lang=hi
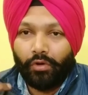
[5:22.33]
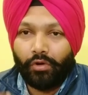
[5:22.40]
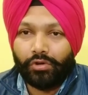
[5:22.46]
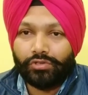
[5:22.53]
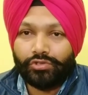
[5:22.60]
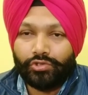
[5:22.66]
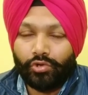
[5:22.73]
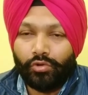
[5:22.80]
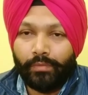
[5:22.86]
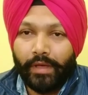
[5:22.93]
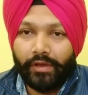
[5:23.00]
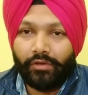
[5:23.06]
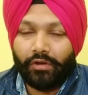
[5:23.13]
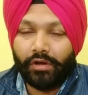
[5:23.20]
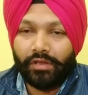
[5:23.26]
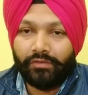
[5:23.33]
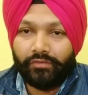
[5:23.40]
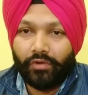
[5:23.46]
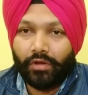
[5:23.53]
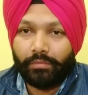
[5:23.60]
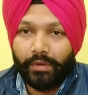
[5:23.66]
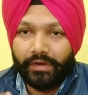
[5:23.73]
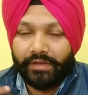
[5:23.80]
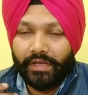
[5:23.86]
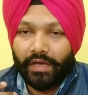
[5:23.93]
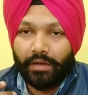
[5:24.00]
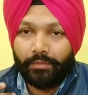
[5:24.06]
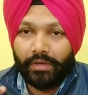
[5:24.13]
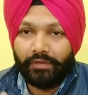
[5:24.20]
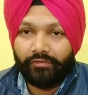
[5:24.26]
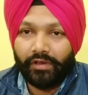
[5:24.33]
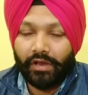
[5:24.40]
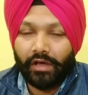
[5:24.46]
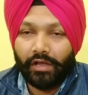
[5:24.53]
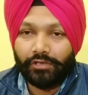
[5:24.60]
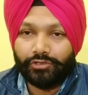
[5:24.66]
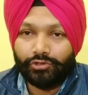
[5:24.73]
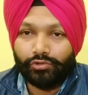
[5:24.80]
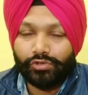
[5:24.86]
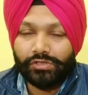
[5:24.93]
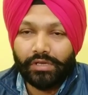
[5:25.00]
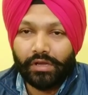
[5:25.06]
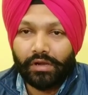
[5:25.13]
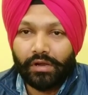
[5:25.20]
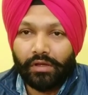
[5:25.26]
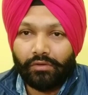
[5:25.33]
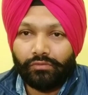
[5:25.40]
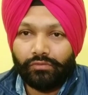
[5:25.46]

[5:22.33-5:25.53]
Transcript: और जो मैं रिकॉर्डिंग फॉर्मेट यहाँ पे फ़िलहाल यूज़ कर रहा